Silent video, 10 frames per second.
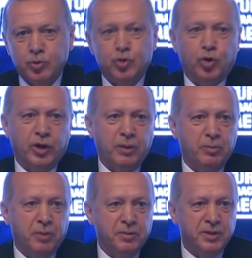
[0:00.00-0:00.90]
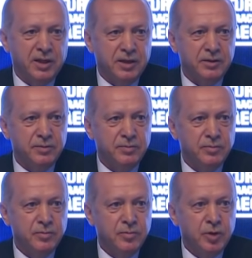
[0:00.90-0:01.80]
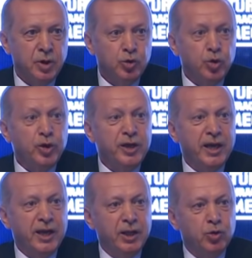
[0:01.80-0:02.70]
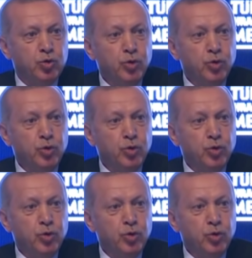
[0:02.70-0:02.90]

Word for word: Bunu çok iyi bilmemiz lazım. Türkiye'nin